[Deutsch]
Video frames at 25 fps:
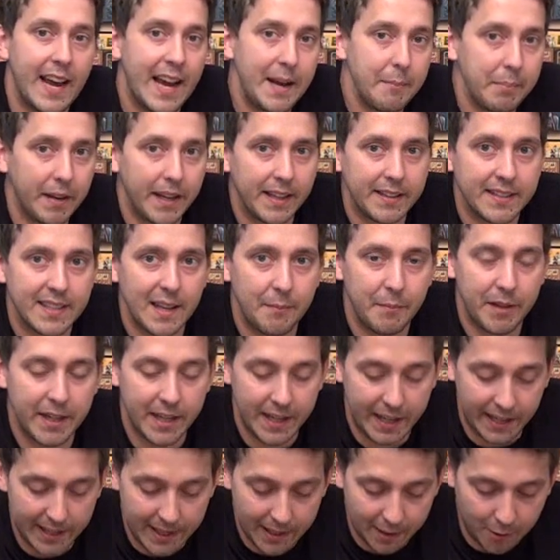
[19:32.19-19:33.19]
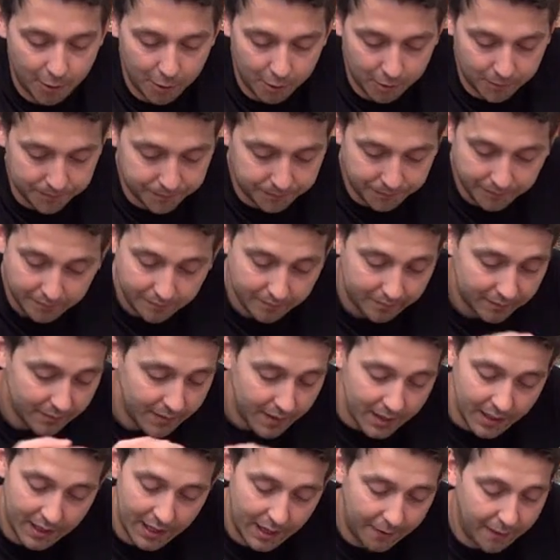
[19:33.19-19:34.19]
einprägsam in Erinnerung.
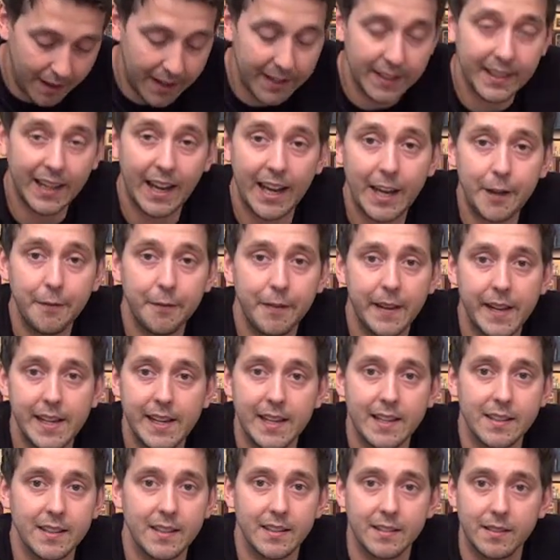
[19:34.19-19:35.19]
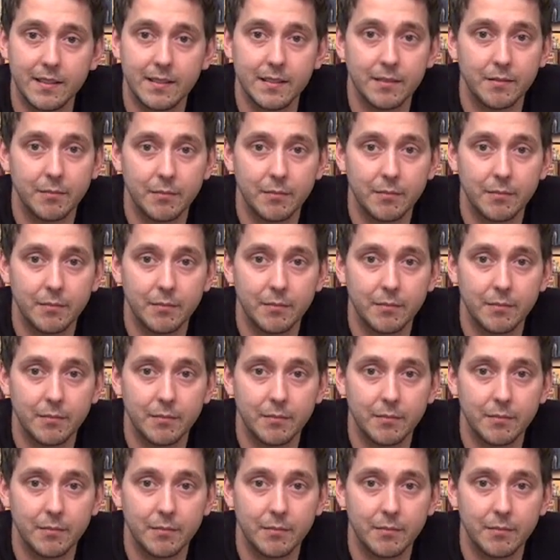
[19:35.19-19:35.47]
Da waren drei Felder,